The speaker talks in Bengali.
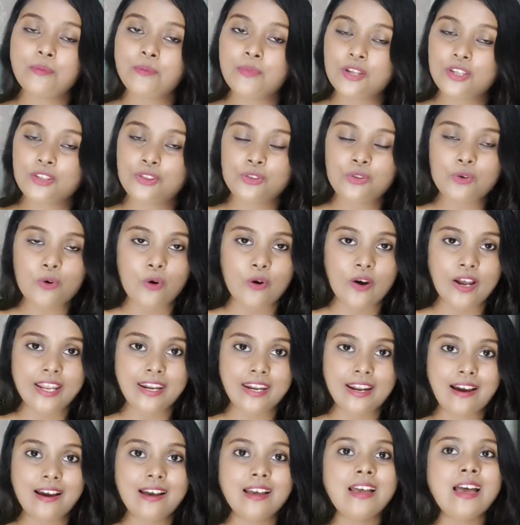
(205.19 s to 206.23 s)
মৃত্যু হয়
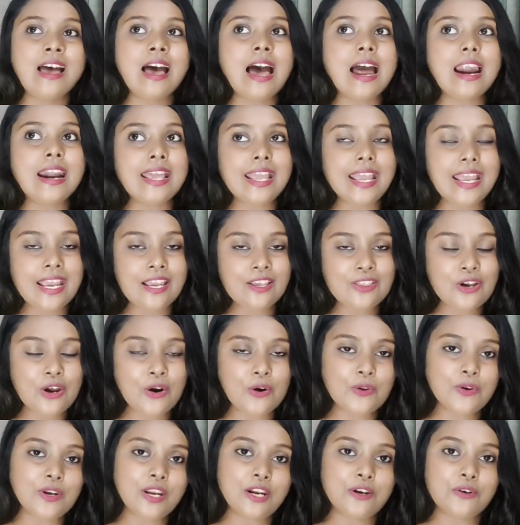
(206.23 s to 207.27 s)
না আর এই
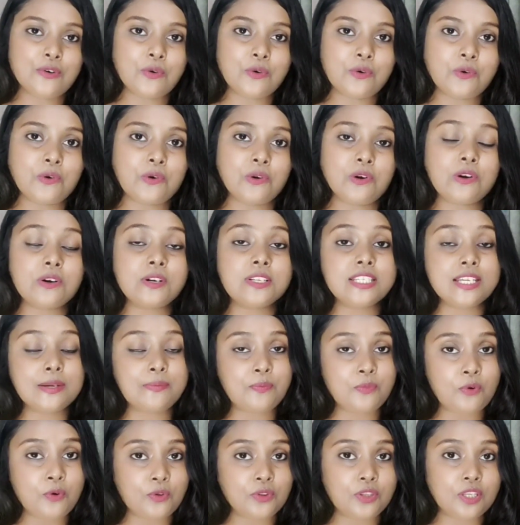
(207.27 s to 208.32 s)
ধরনের রোগগুলোর যে
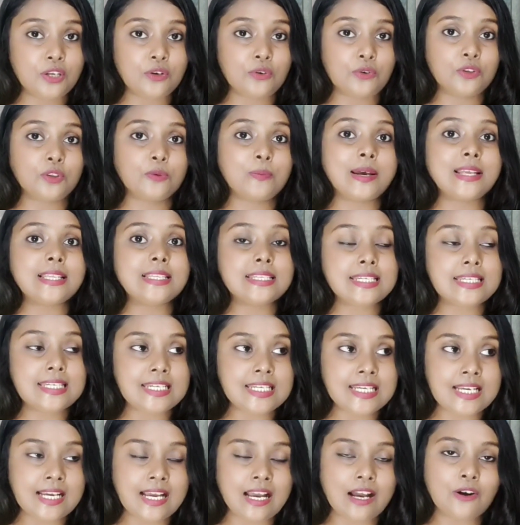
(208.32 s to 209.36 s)
প্রতিরোধ বা যে
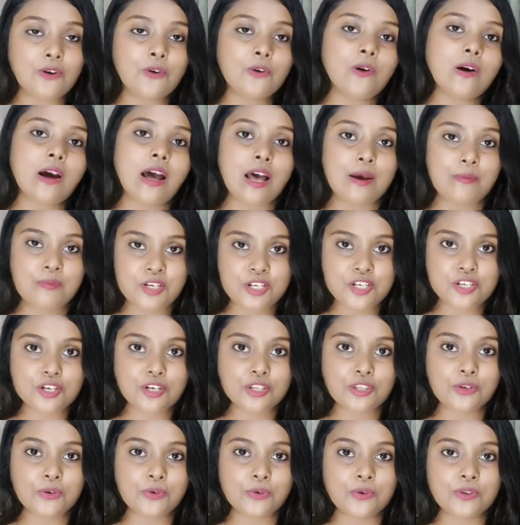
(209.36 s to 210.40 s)
টিকাগুলো
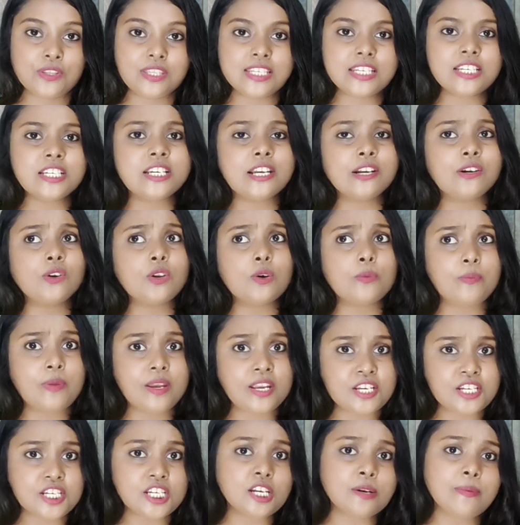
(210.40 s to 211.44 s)
আবিষ্কৃত হচ্ছে সেগুলো
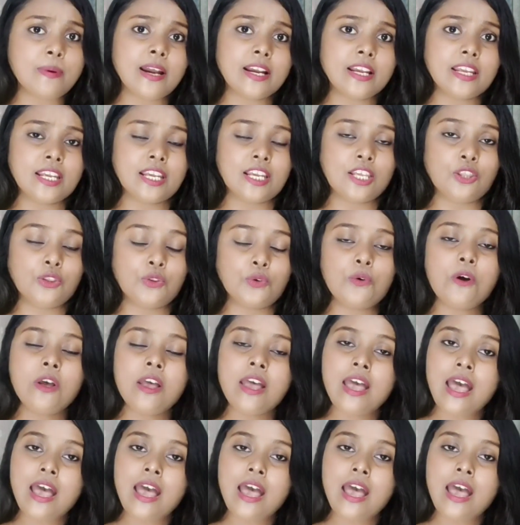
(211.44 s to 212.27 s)
বেশিরভাগই কিন্তু